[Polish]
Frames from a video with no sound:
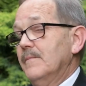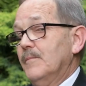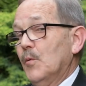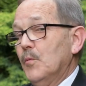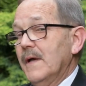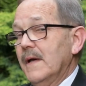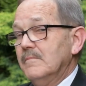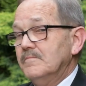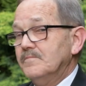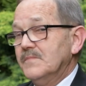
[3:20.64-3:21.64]
próbuje
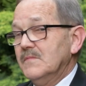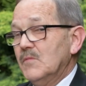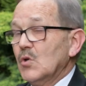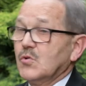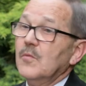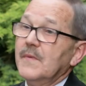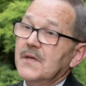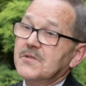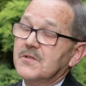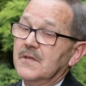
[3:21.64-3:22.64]
mm,
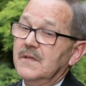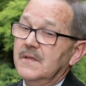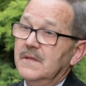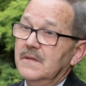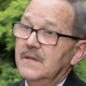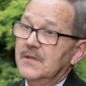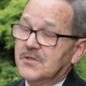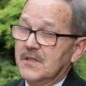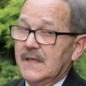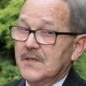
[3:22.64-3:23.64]
rozumieć i, i
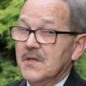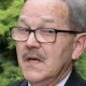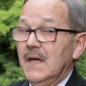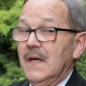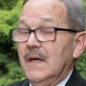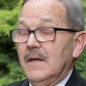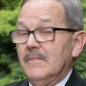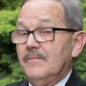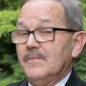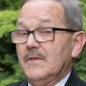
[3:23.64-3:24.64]
czytać
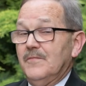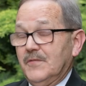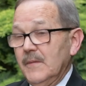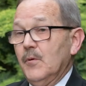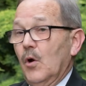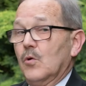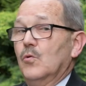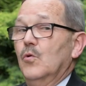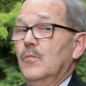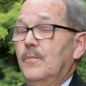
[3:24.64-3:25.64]
w tym
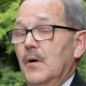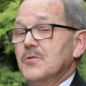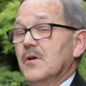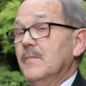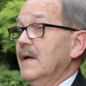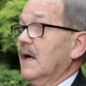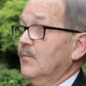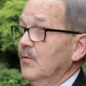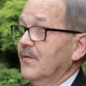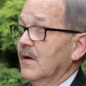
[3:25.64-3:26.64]
roku poziom, jak
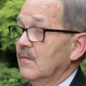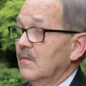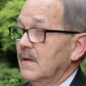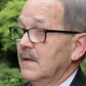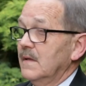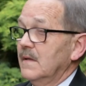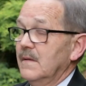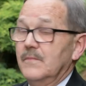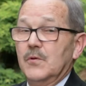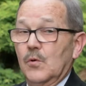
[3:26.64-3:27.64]
mówią
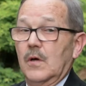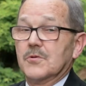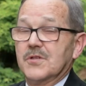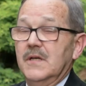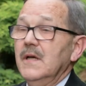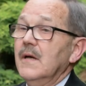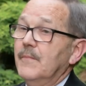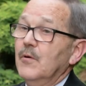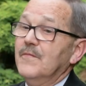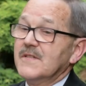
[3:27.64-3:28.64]
e, jurorzy,
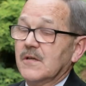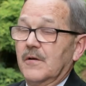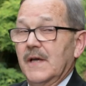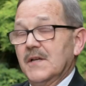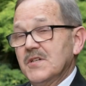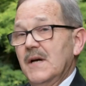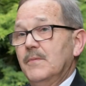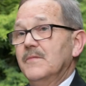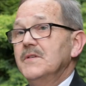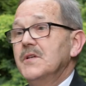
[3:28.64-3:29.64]
był wysoki. A trzeba
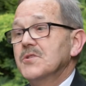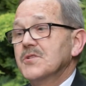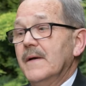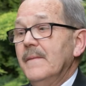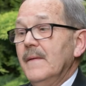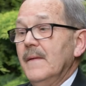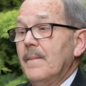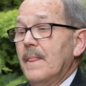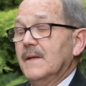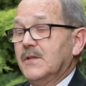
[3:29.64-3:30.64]
powiedzieć, że
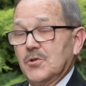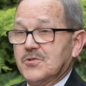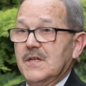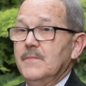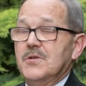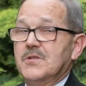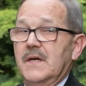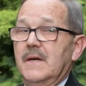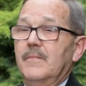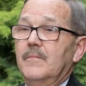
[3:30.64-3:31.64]
troszczymy
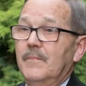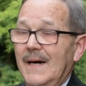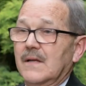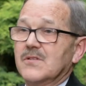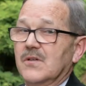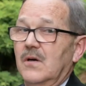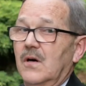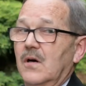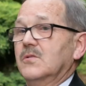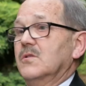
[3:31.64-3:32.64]
się bardzo
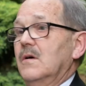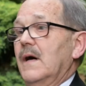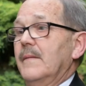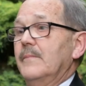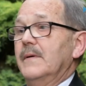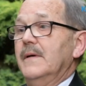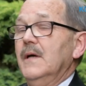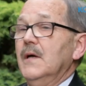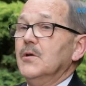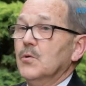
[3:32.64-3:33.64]
o to, aby
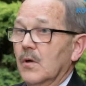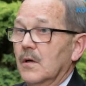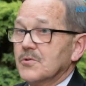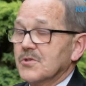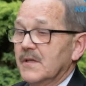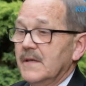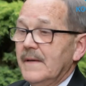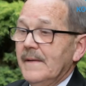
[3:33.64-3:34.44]
jurorzy